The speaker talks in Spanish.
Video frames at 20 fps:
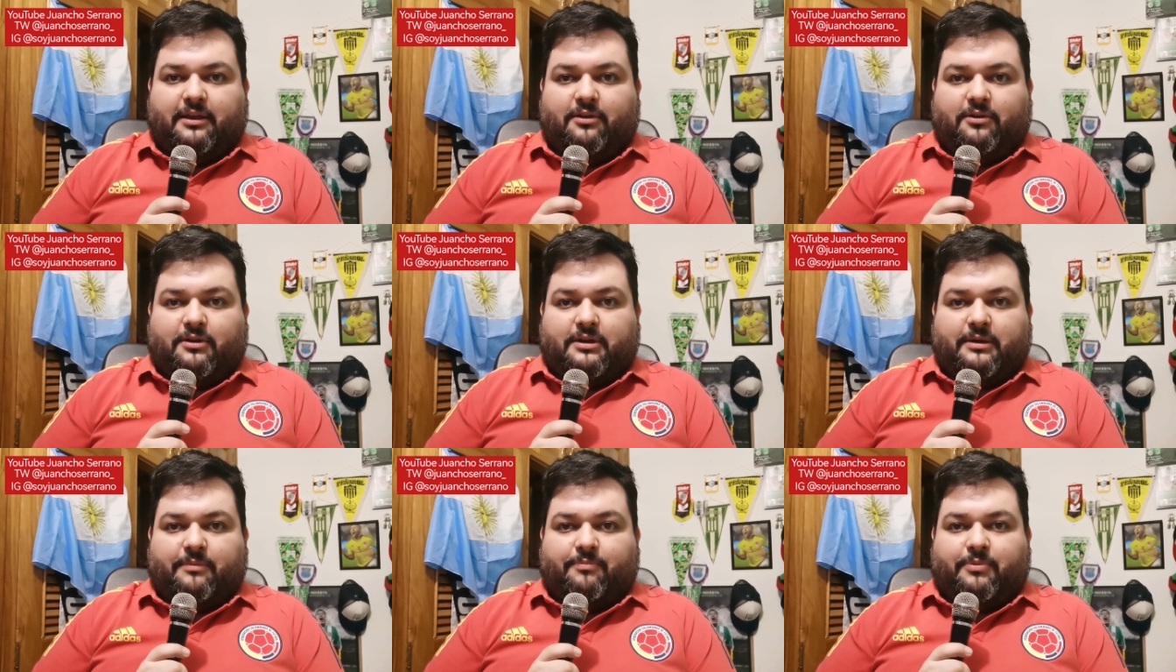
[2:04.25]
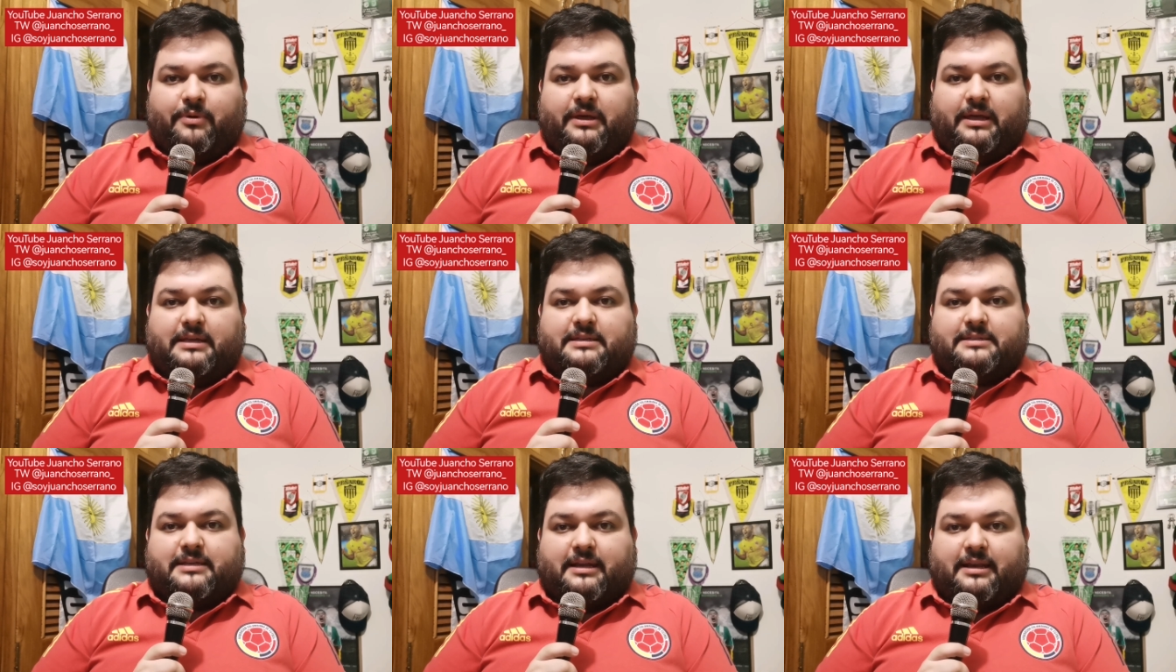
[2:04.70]
y lo que
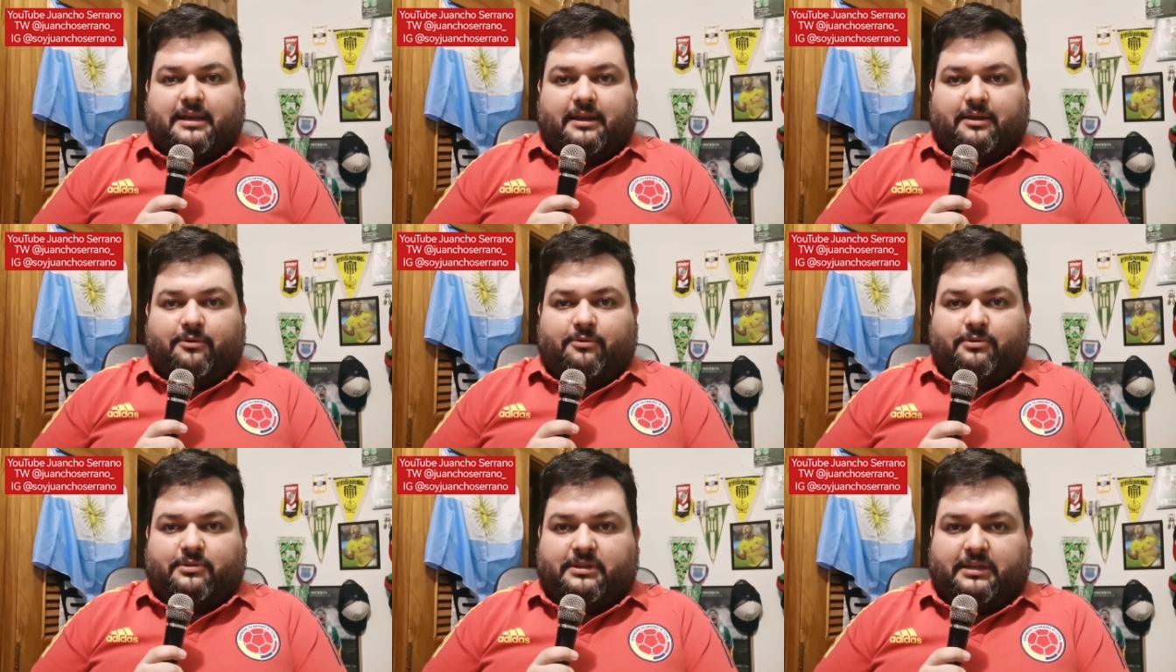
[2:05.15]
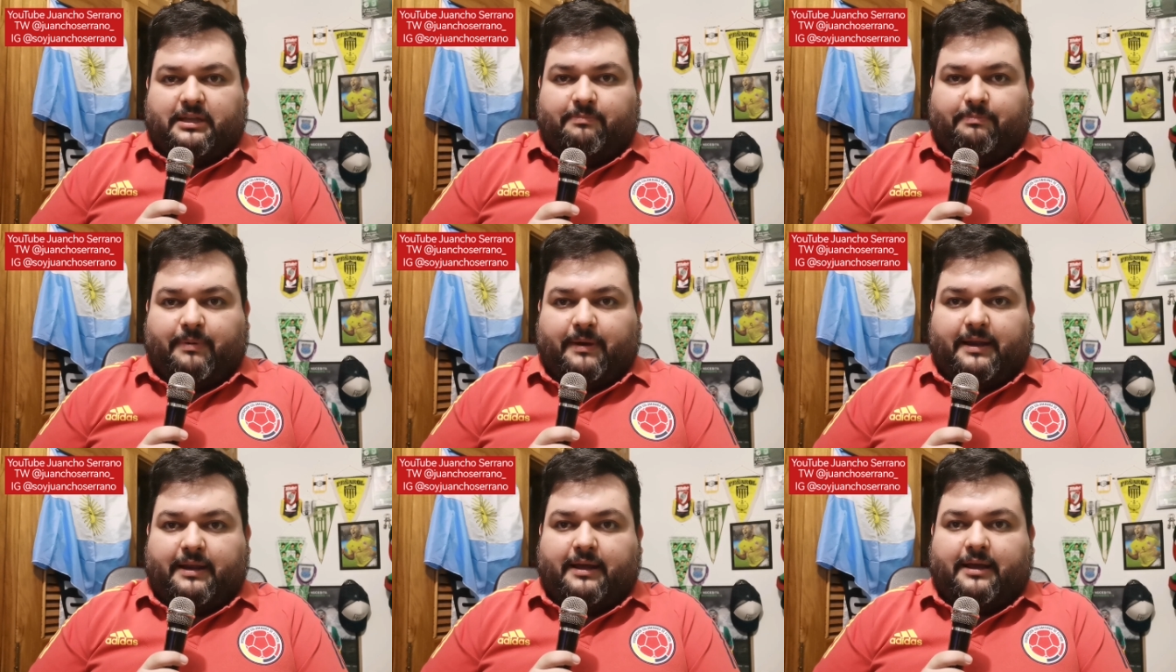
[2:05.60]
puede hacerle
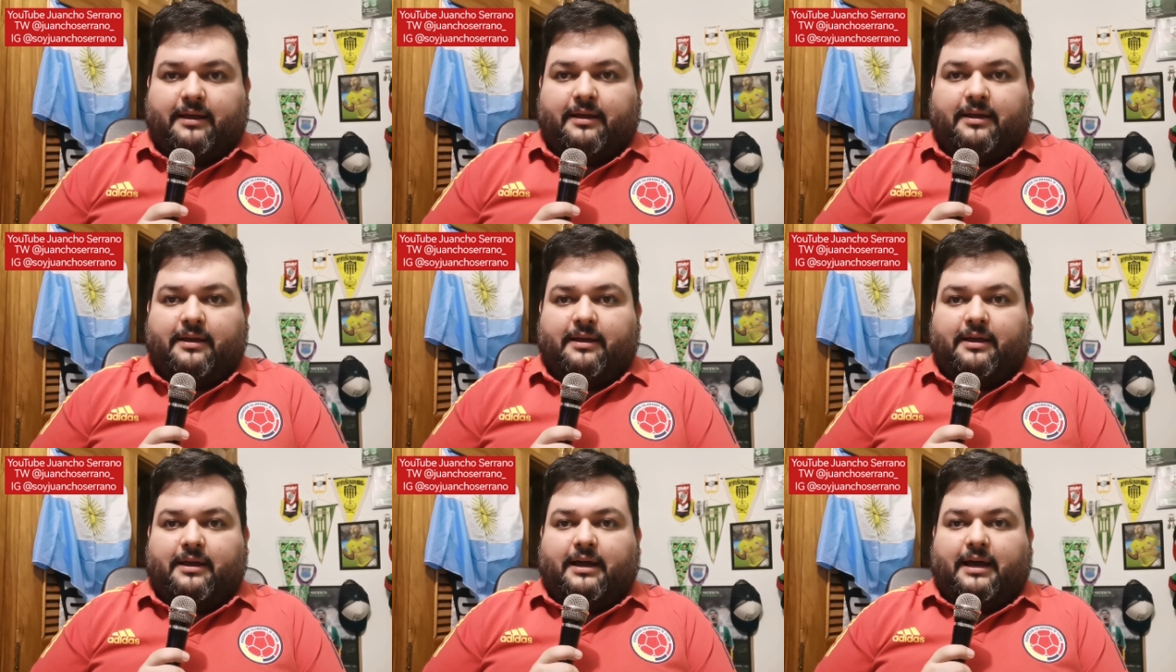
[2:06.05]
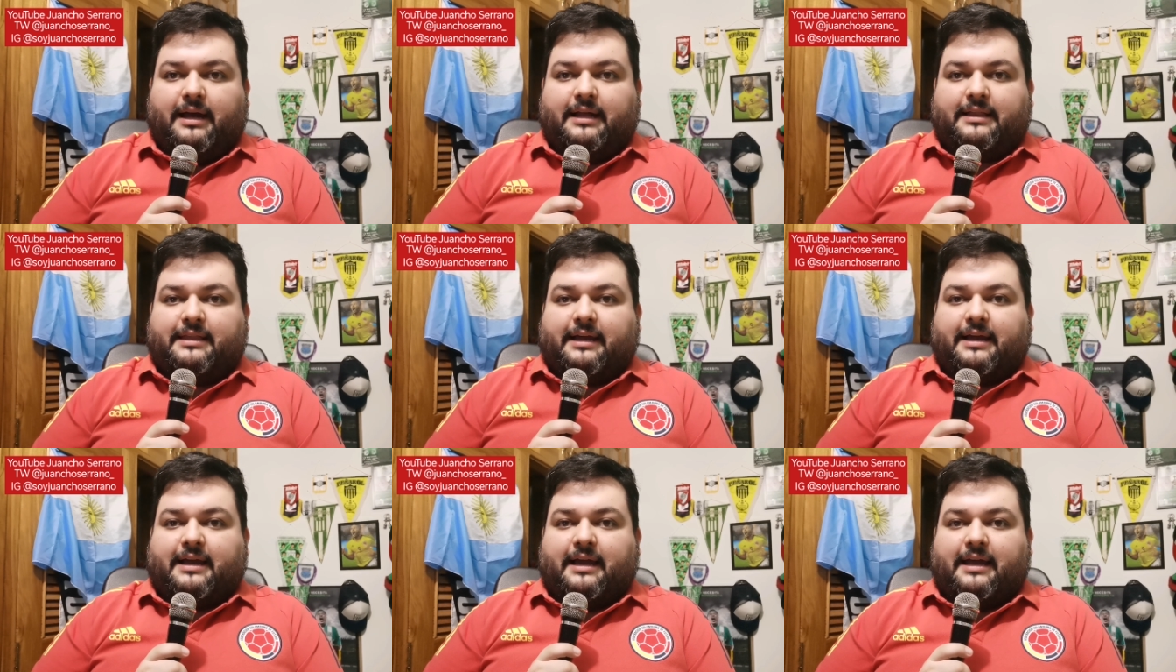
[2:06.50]
útil para
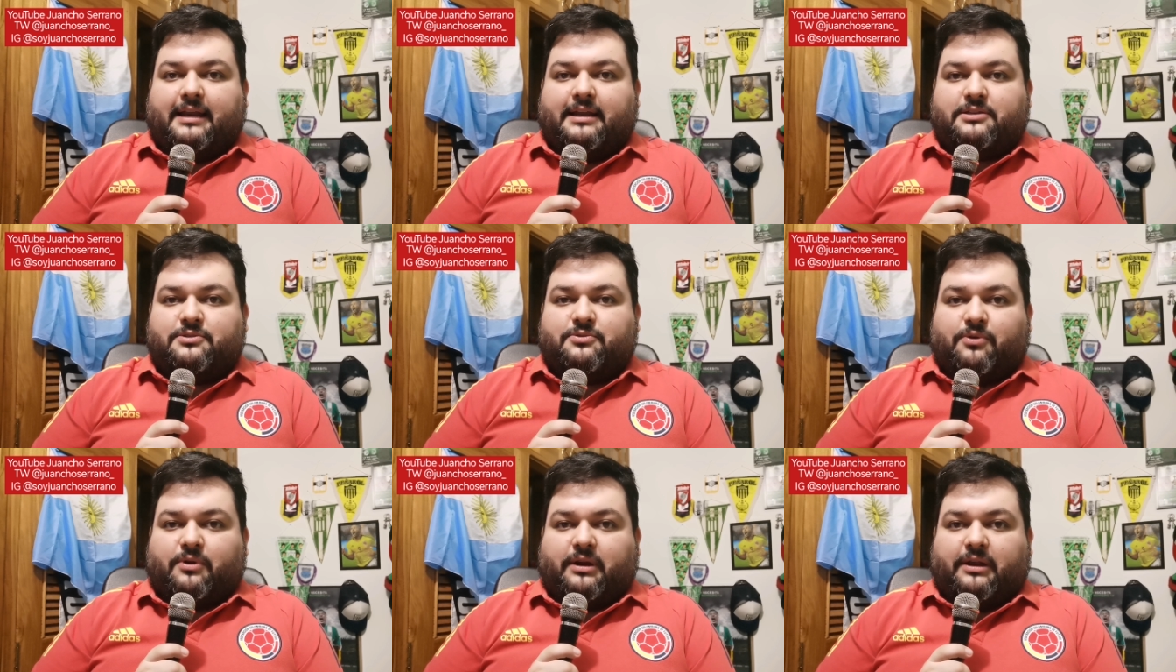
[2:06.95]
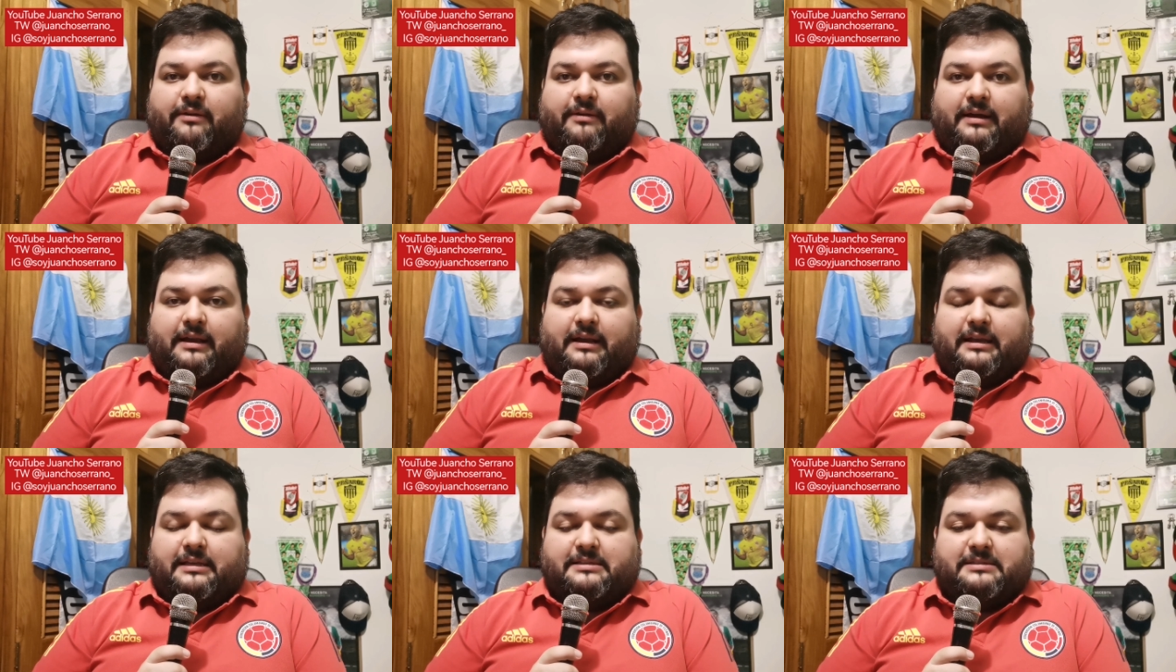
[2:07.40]
atacar a sus
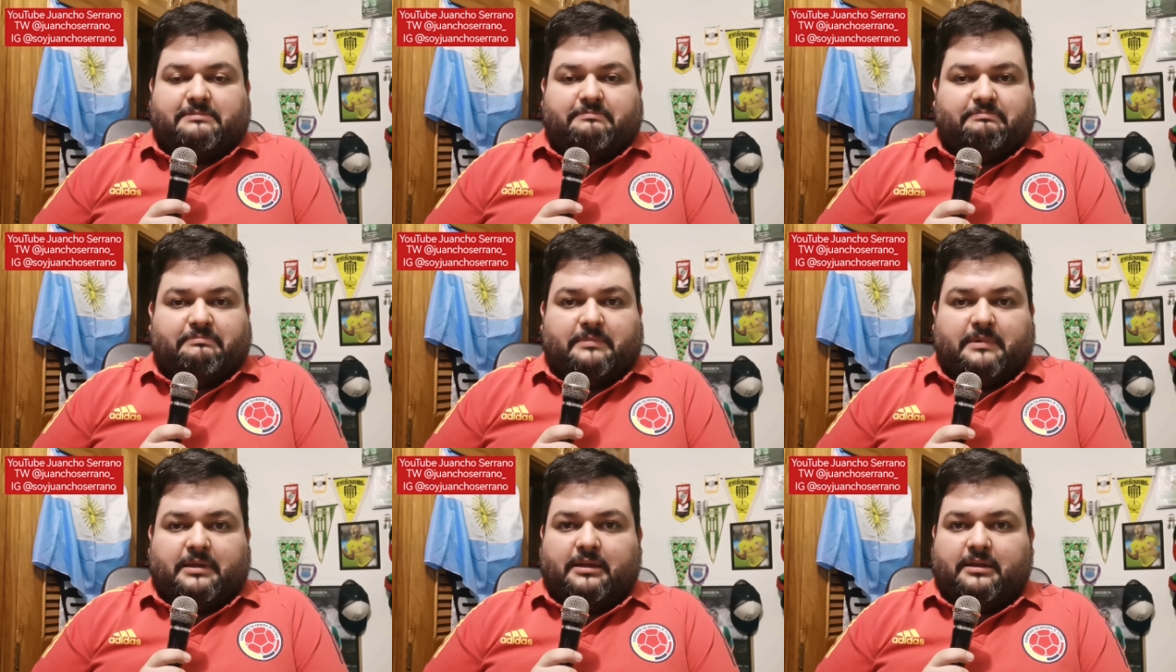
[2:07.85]
rivales.